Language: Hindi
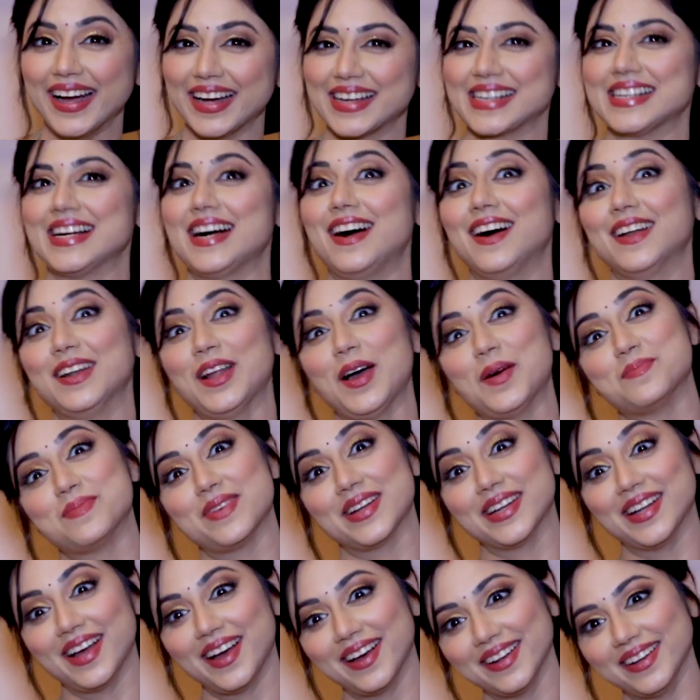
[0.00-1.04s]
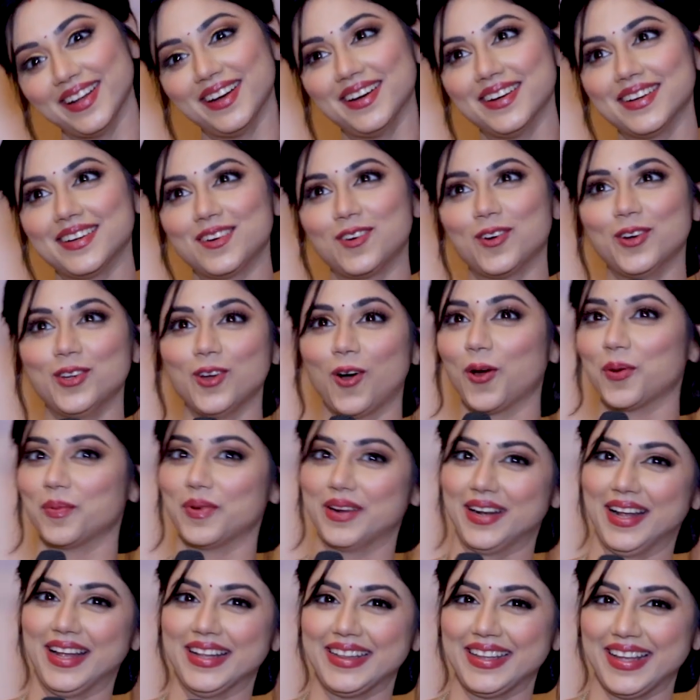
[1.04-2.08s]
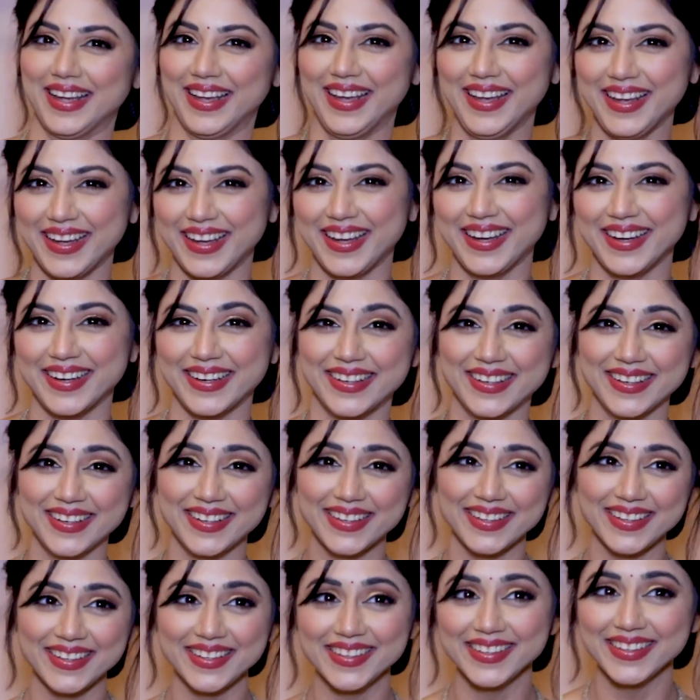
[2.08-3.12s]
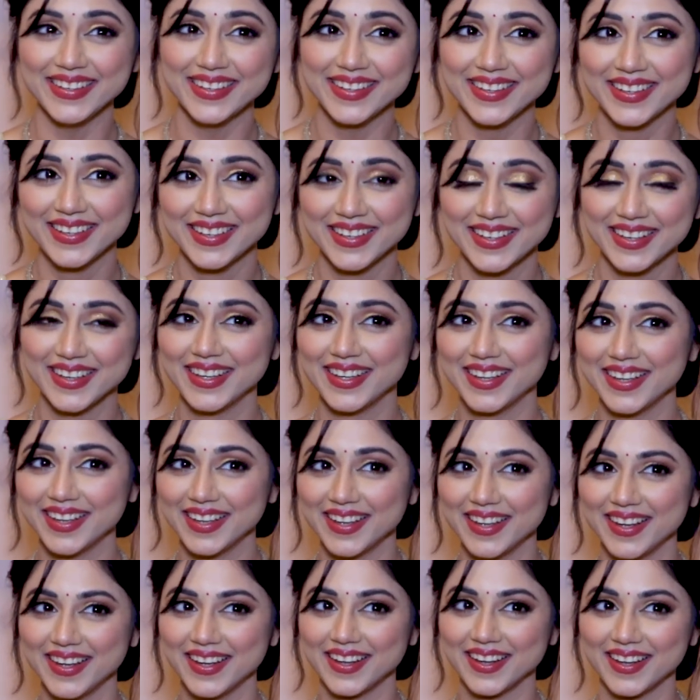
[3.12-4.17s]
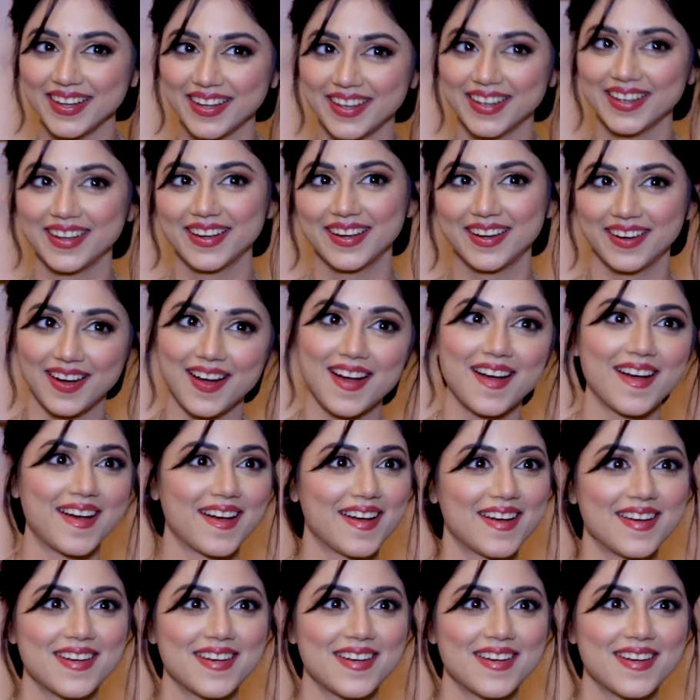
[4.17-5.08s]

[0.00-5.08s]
खाना बनाना कोई और बनाता है अच्छा, हाँ